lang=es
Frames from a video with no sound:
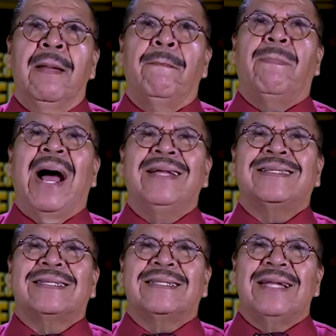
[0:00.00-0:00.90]

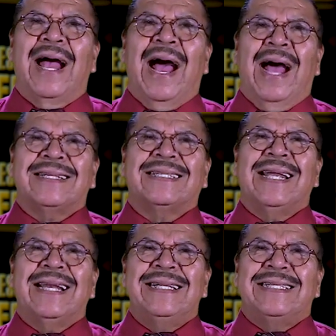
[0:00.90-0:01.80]
vas a
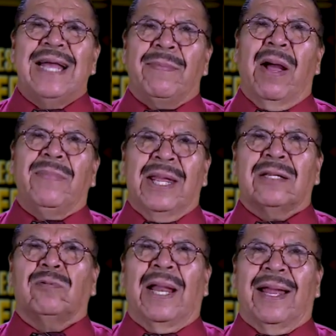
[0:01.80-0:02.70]
hacer el
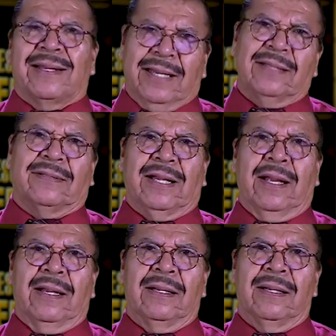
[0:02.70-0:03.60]
llamamiento a la
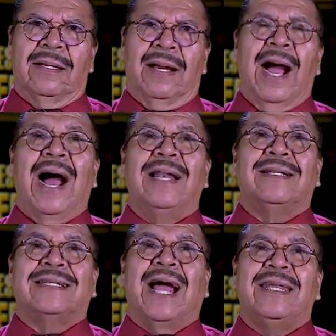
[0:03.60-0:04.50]
gente
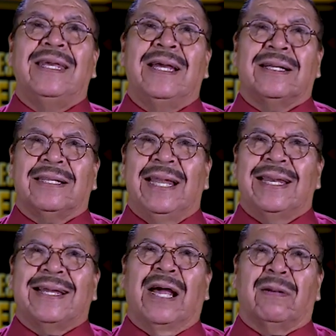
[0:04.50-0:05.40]
al taller
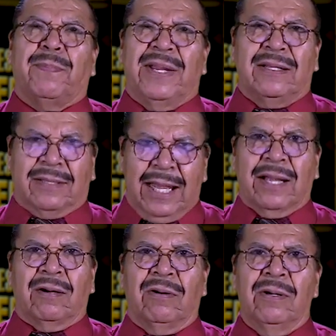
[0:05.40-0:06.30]
del
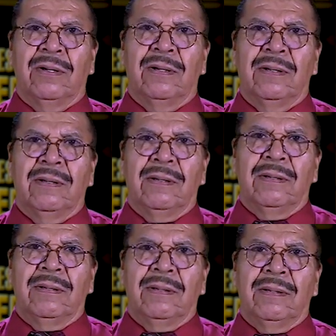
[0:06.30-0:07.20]
carpintero.
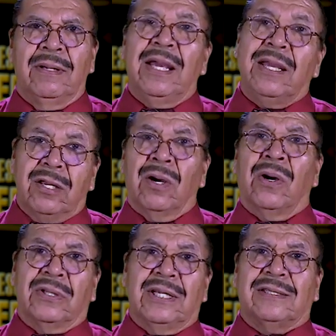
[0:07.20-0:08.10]
Y
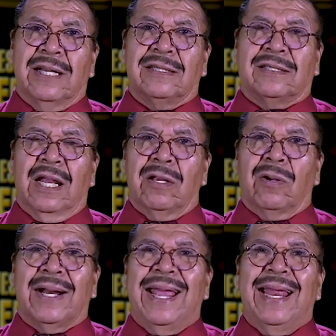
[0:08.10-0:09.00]
yo, dice el
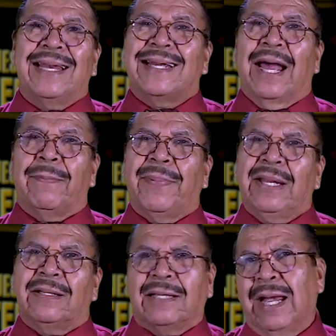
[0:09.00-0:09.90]
Señor, el
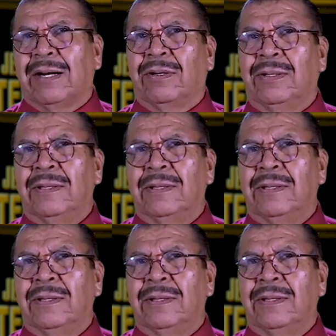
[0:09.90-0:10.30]
carpintero,